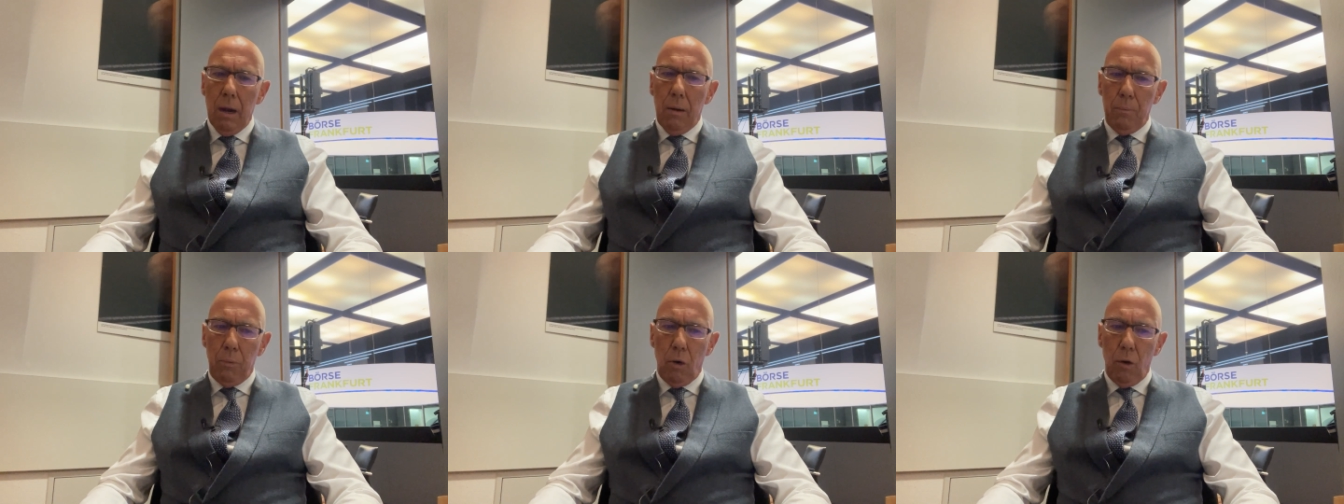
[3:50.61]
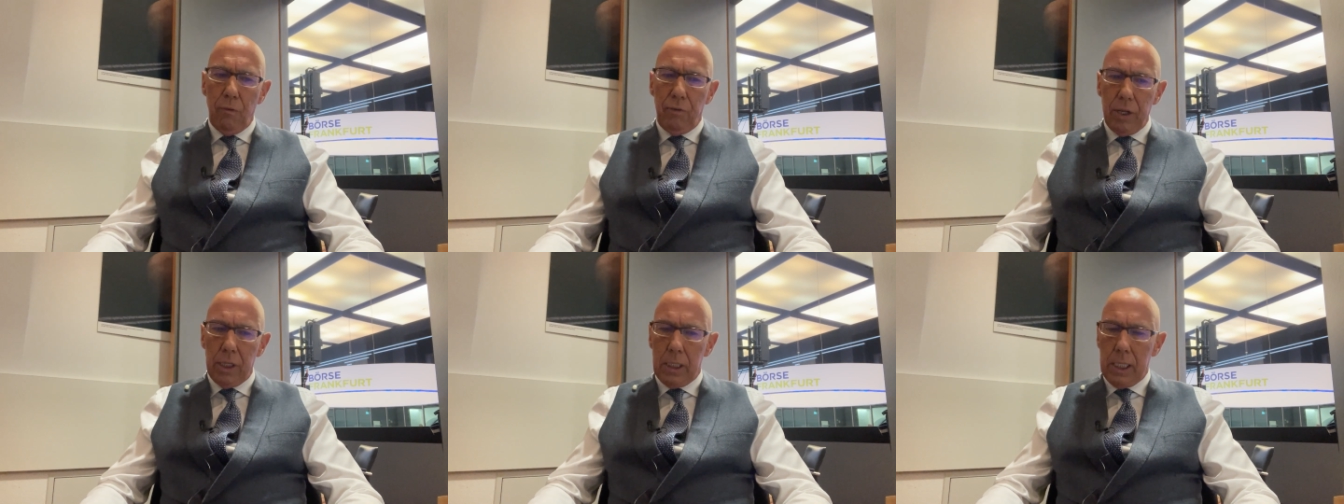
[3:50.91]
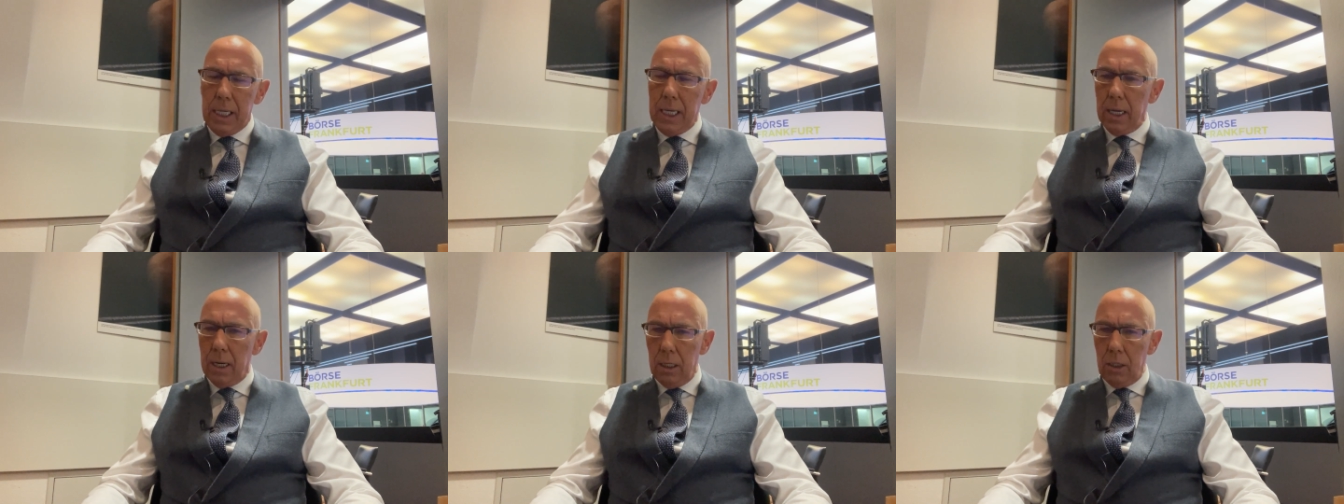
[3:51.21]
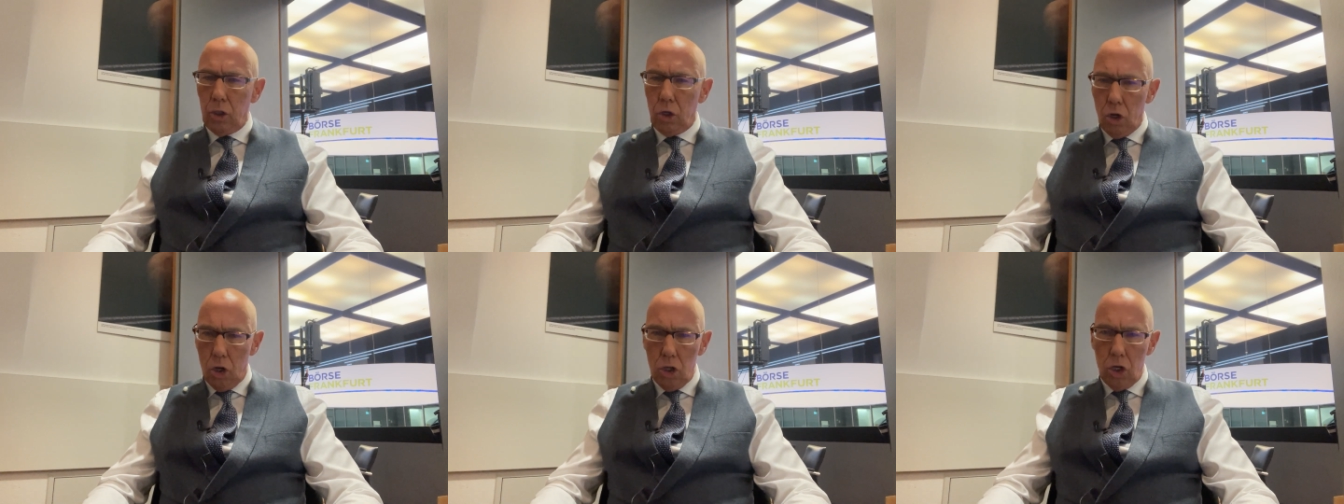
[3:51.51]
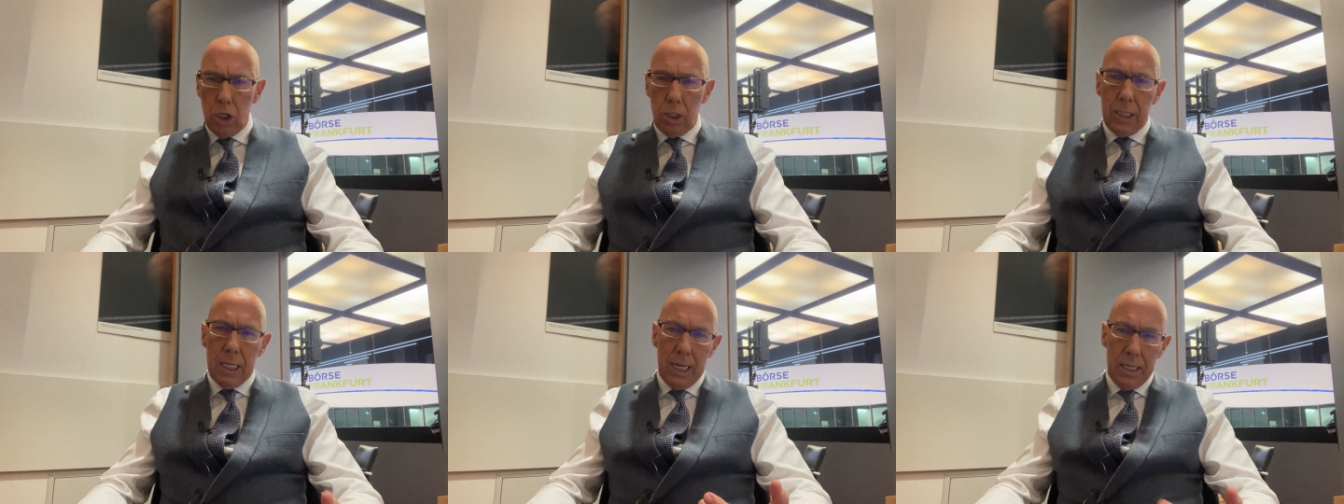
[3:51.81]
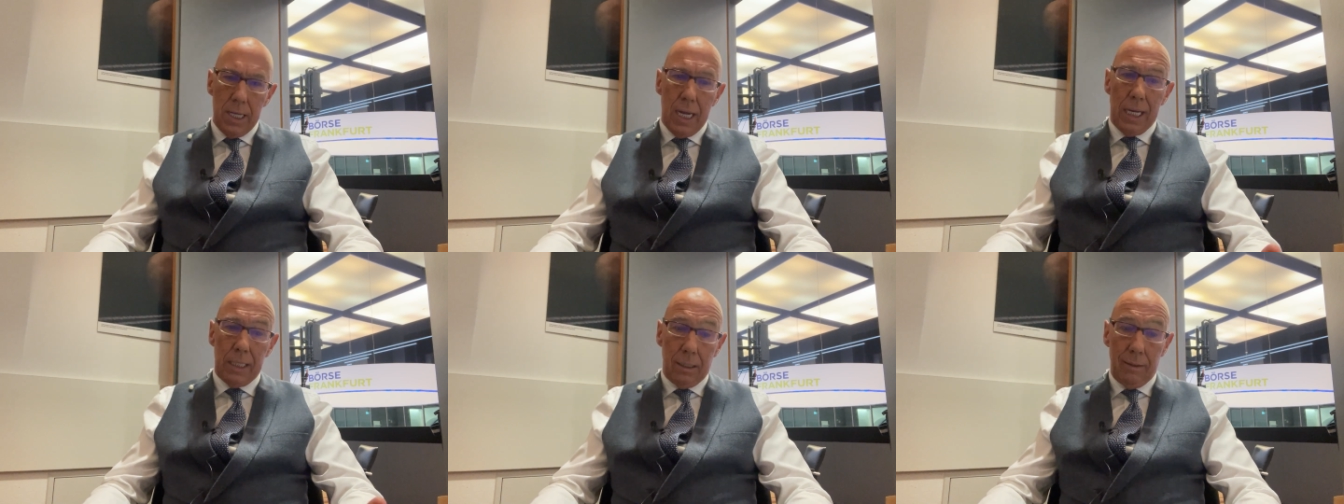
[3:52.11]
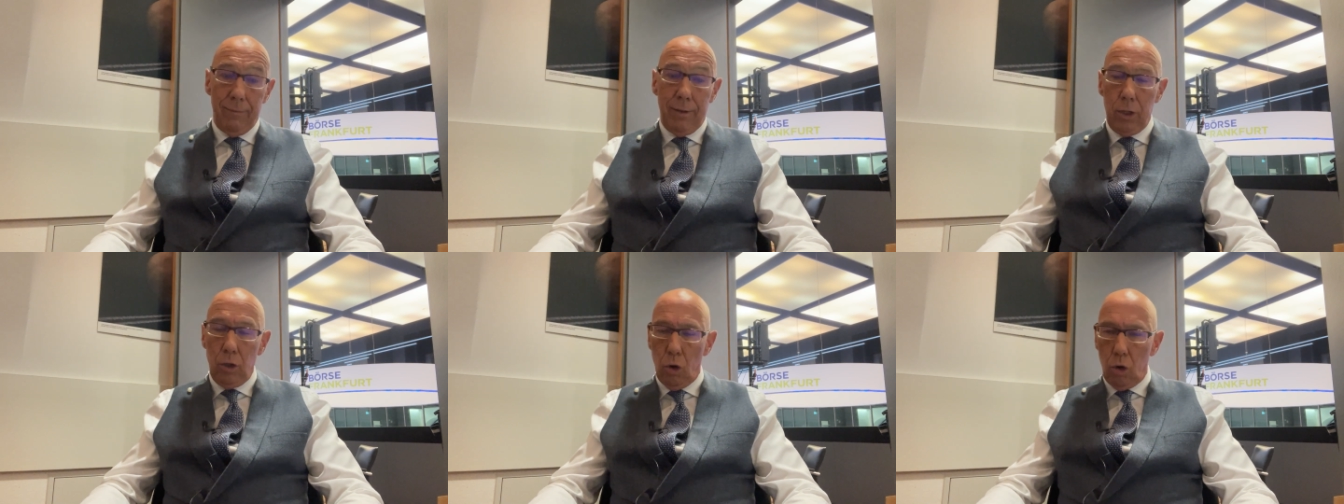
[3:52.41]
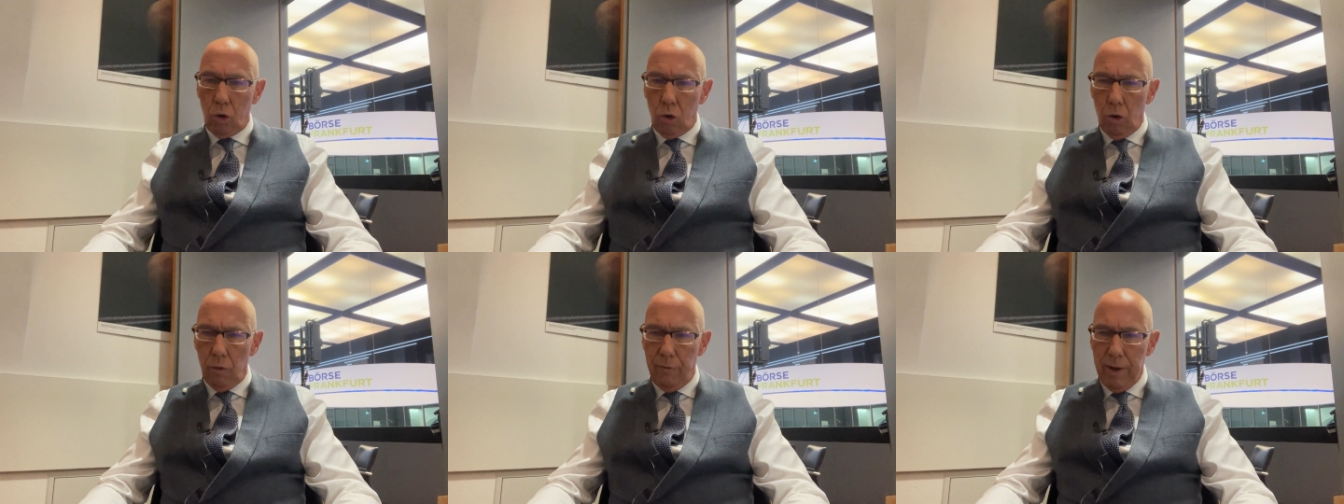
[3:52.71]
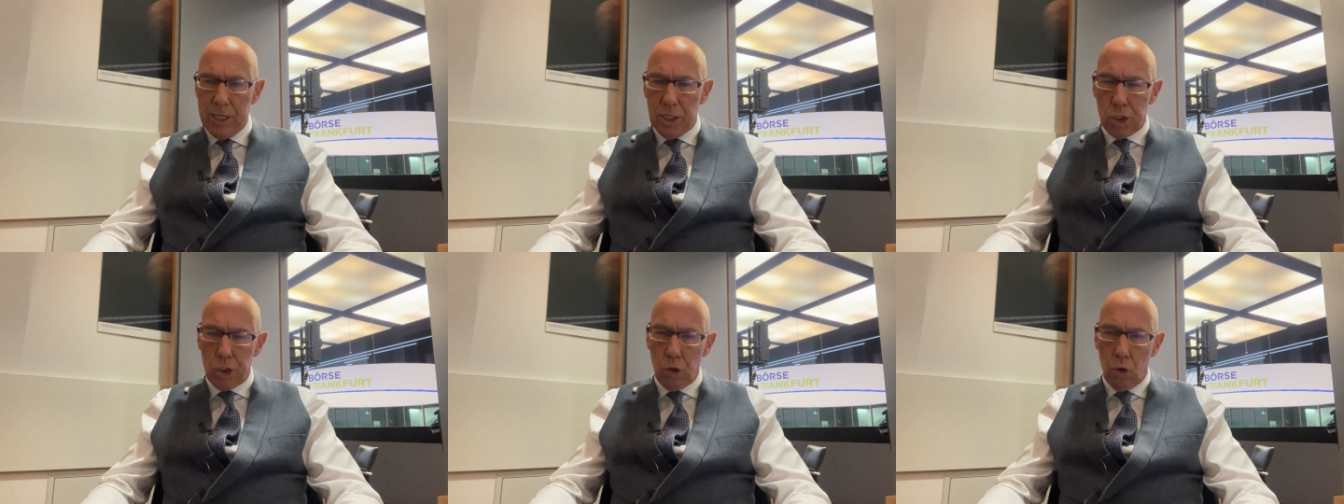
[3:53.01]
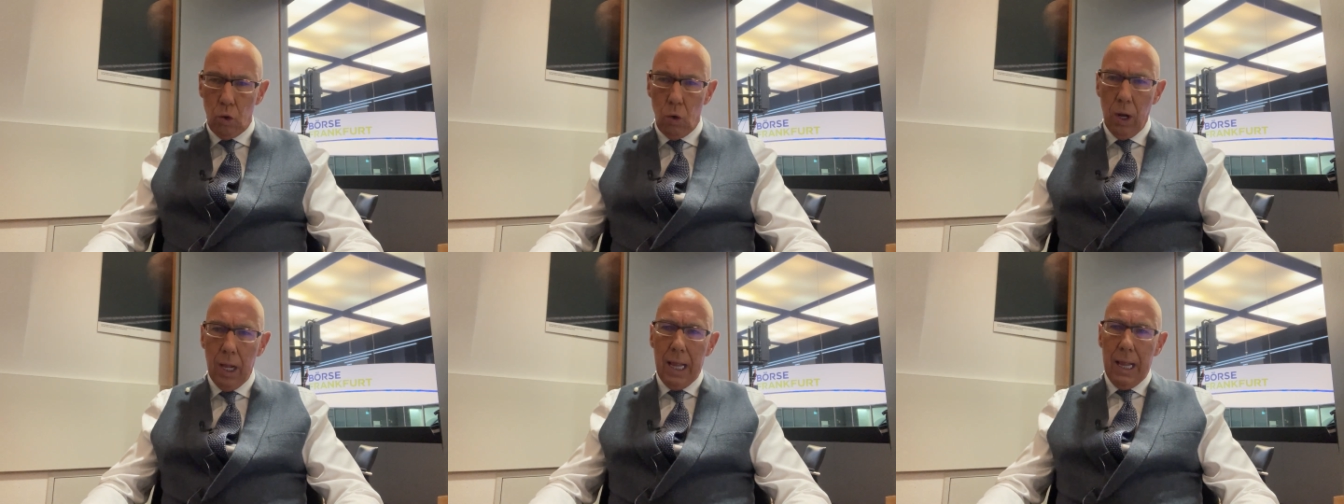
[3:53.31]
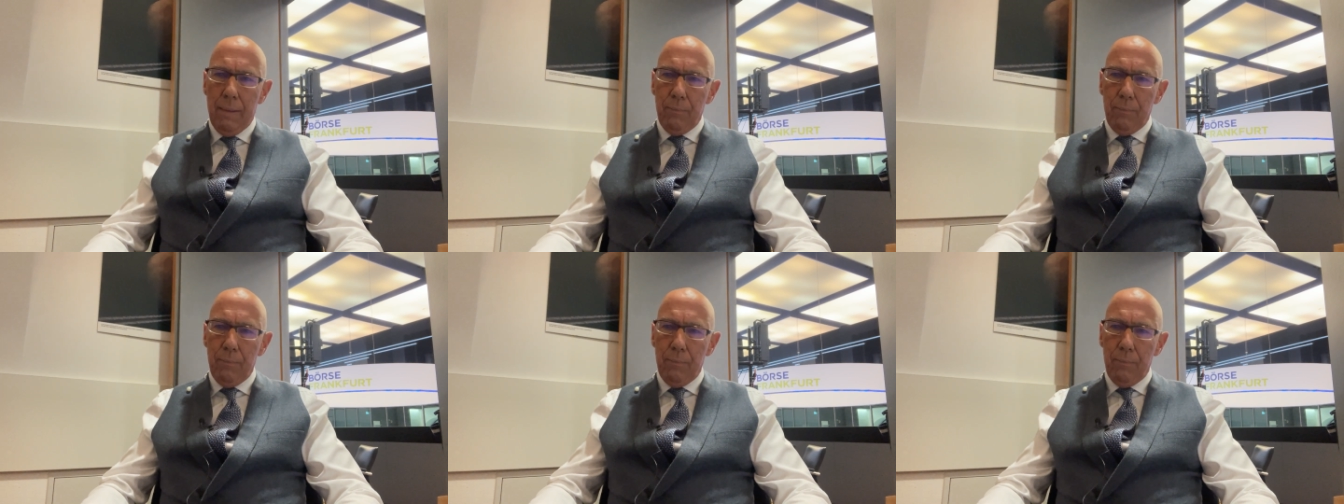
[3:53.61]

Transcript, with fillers: profitieren können. Dann hatten wir noch Covestro.